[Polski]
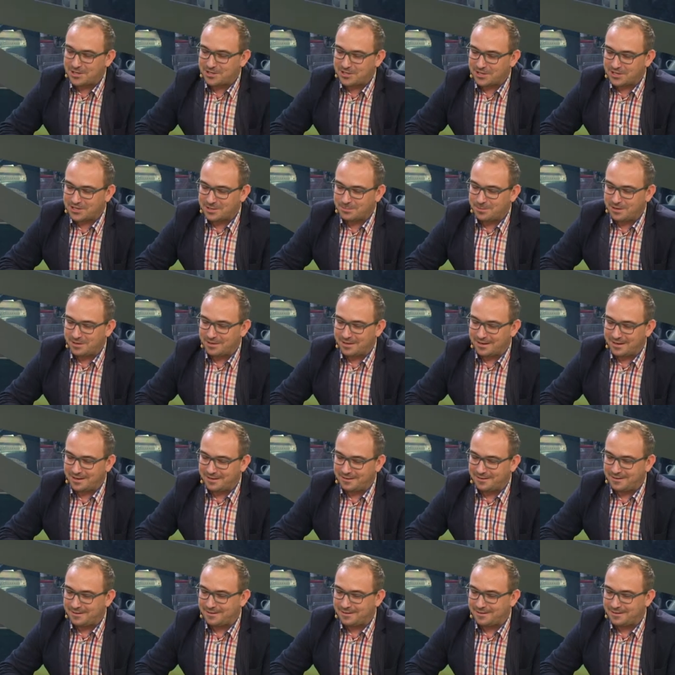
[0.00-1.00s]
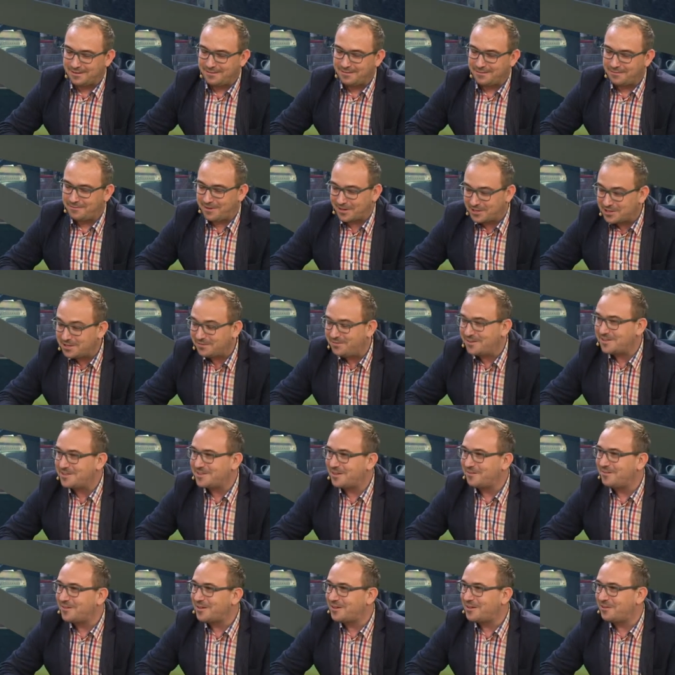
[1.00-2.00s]
nadzieję, że mi e, wasi
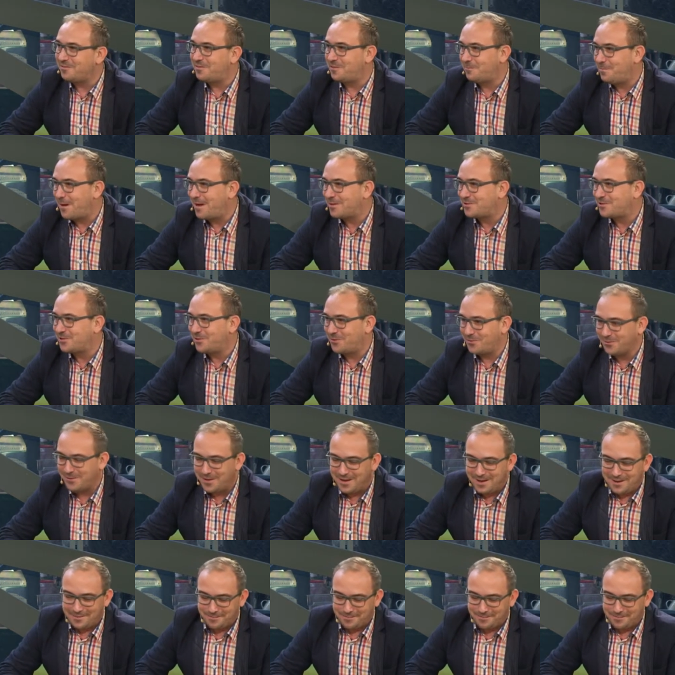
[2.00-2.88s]
widzowie to wybaczą,